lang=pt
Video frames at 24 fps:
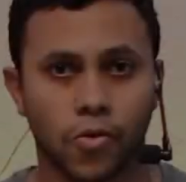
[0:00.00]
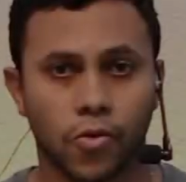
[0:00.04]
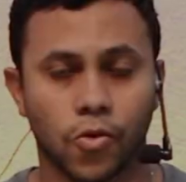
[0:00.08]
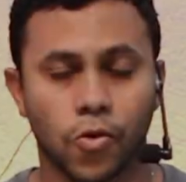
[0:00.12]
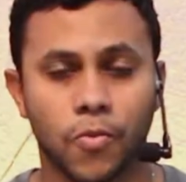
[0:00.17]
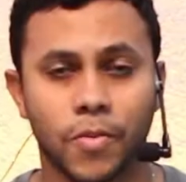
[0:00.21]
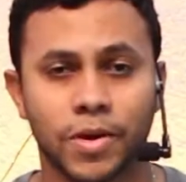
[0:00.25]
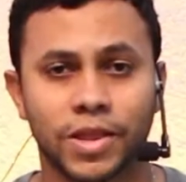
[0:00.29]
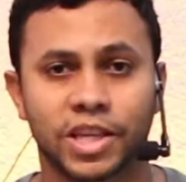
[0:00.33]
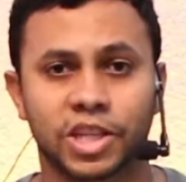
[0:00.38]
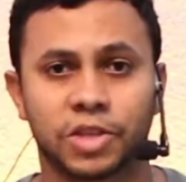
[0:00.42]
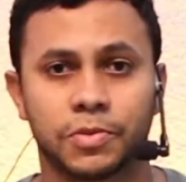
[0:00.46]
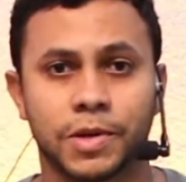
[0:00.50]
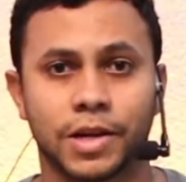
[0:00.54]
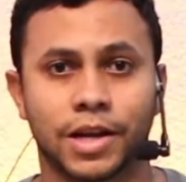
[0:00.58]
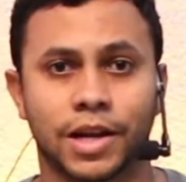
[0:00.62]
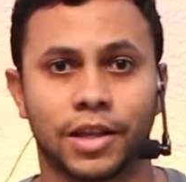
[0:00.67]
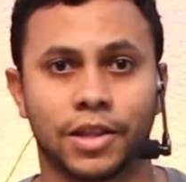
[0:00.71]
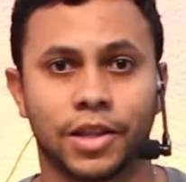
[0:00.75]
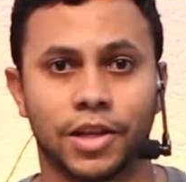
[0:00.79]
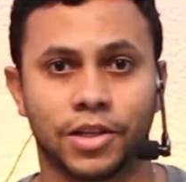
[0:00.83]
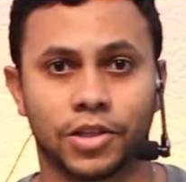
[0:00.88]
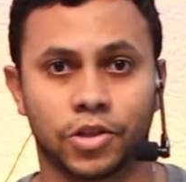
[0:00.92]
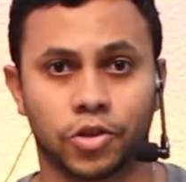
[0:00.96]
Uma das
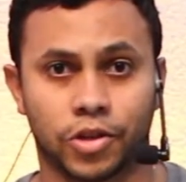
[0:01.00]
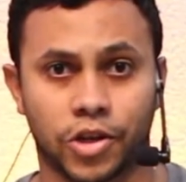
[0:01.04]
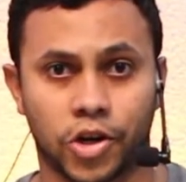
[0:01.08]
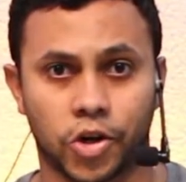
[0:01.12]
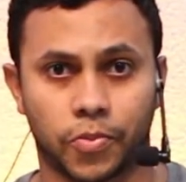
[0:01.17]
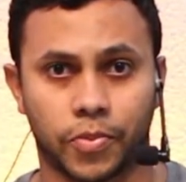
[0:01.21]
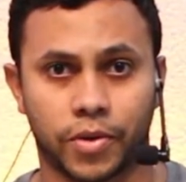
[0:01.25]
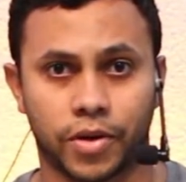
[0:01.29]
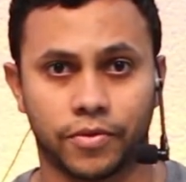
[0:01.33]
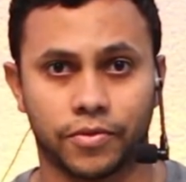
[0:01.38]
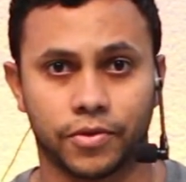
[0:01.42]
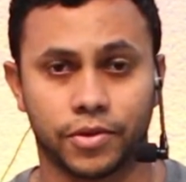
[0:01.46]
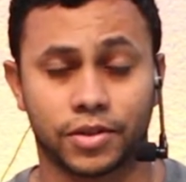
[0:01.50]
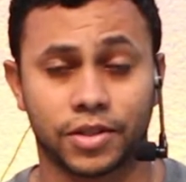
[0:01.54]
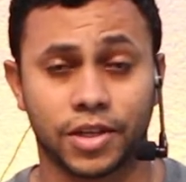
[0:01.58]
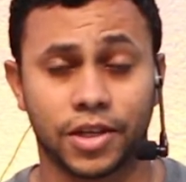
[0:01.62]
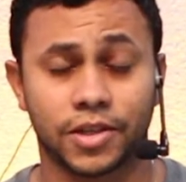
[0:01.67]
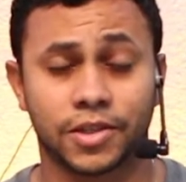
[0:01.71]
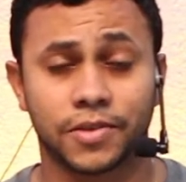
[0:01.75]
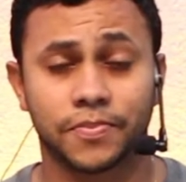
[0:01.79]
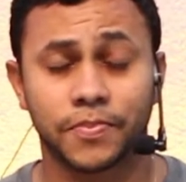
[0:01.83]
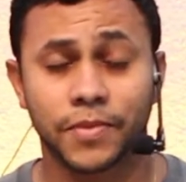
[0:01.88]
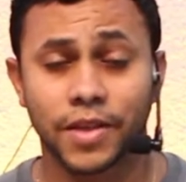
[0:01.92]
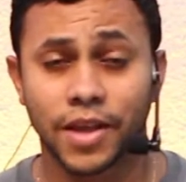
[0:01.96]
brincadeiras que eu trago para
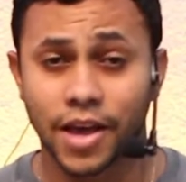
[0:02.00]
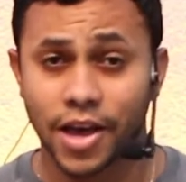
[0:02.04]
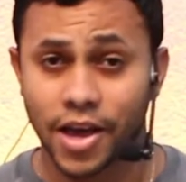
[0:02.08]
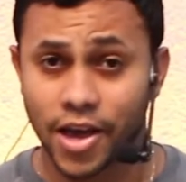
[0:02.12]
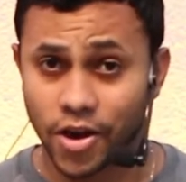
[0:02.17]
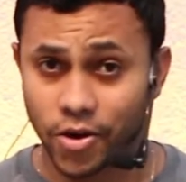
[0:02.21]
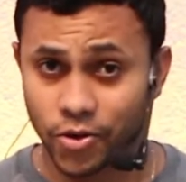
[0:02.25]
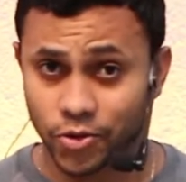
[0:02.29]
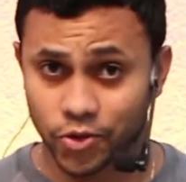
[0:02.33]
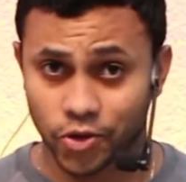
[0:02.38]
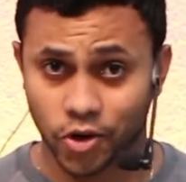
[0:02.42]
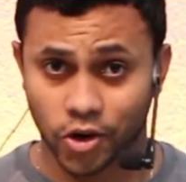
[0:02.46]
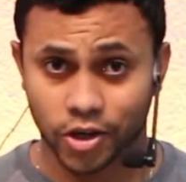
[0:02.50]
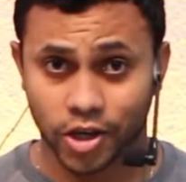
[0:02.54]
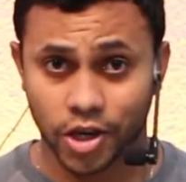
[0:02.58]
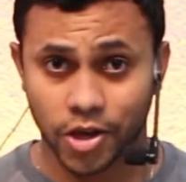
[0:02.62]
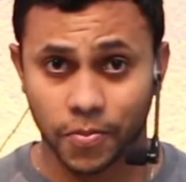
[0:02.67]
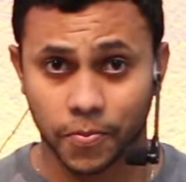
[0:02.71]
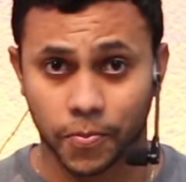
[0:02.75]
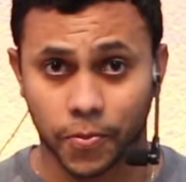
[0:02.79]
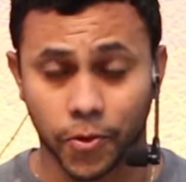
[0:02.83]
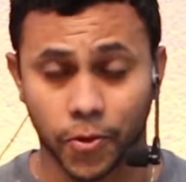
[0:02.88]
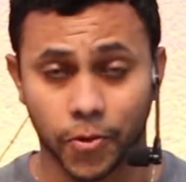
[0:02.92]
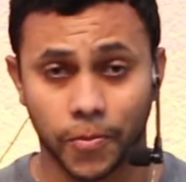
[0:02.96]
vocês é o
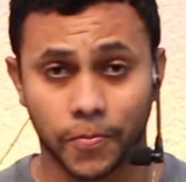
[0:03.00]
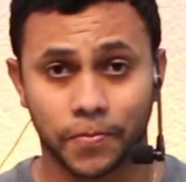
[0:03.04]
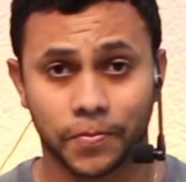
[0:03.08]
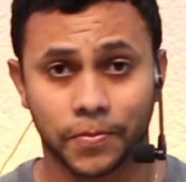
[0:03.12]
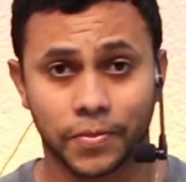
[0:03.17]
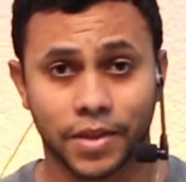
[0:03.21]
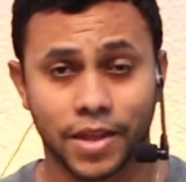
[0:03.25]
Jockey Pô.